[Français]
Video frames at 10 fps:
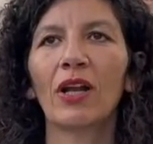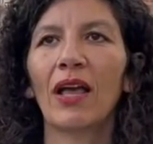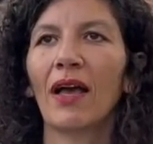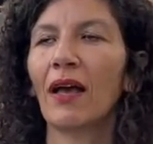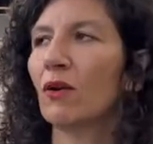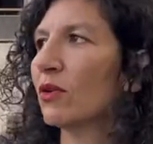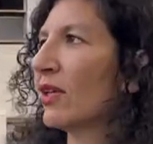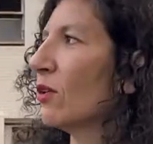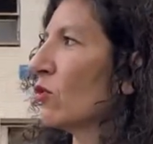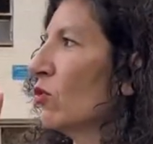là, on est
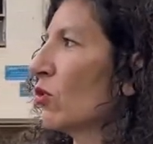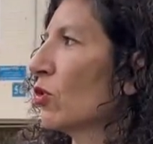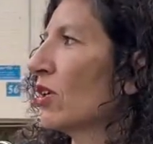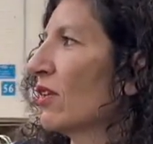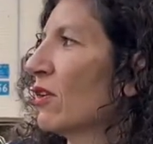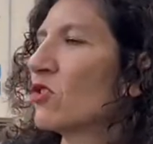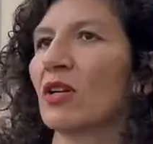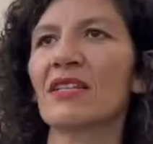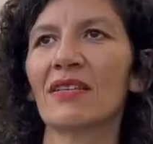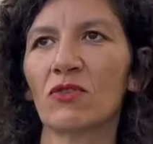dans une rue qui donne sur
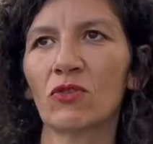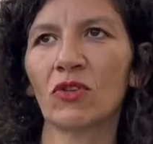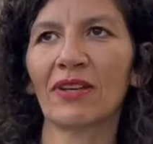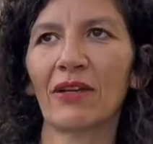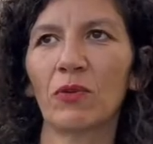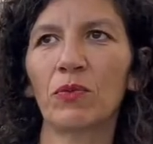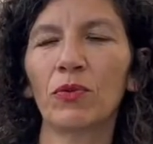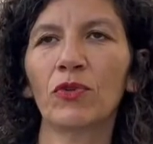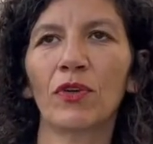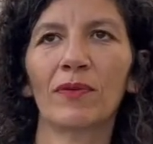la station centrale de
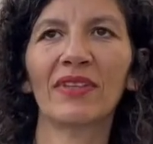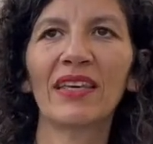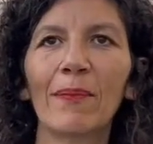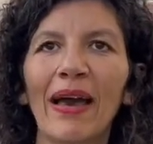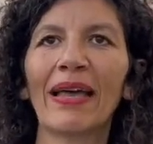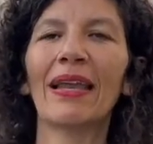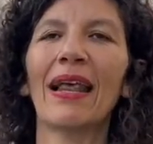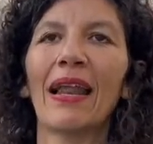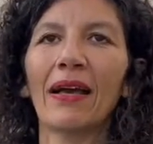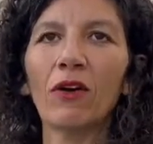bus, qui est parallèle à la